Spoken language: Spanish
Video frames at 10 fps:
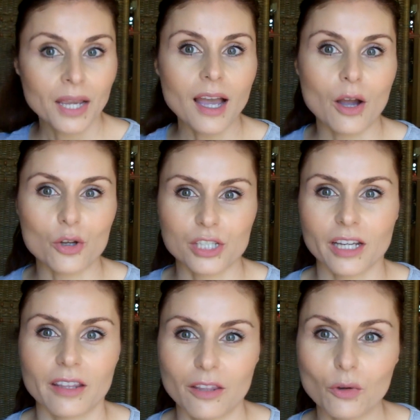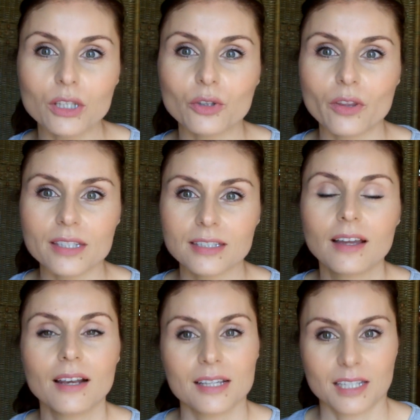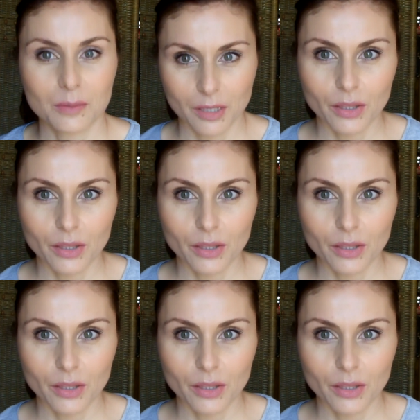Ah, os agradezco a todas las que me